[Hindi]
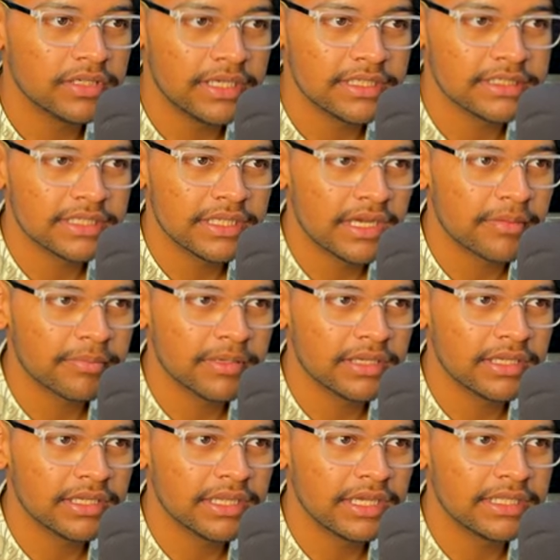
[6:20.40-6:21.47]
ऐसे आपका
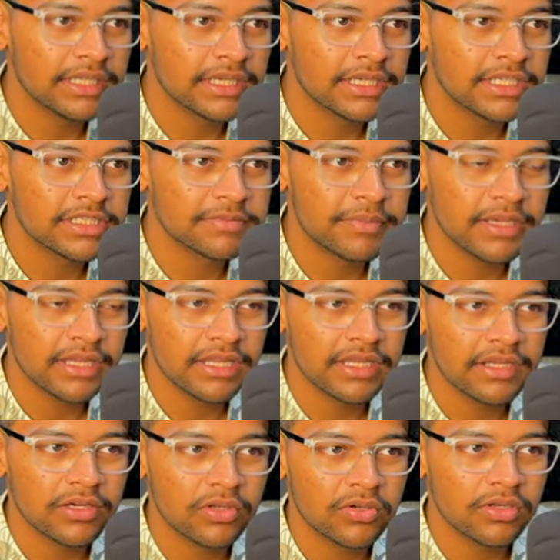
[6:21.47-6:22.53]
ये आ जाएगा इस पर
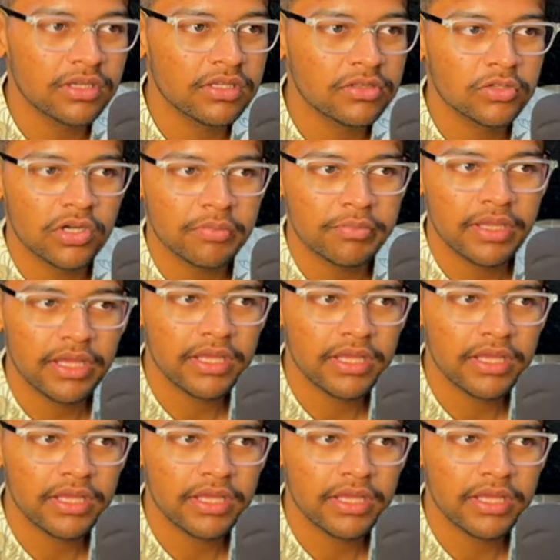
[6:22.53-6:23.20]
क्लिक करोगे तो अपना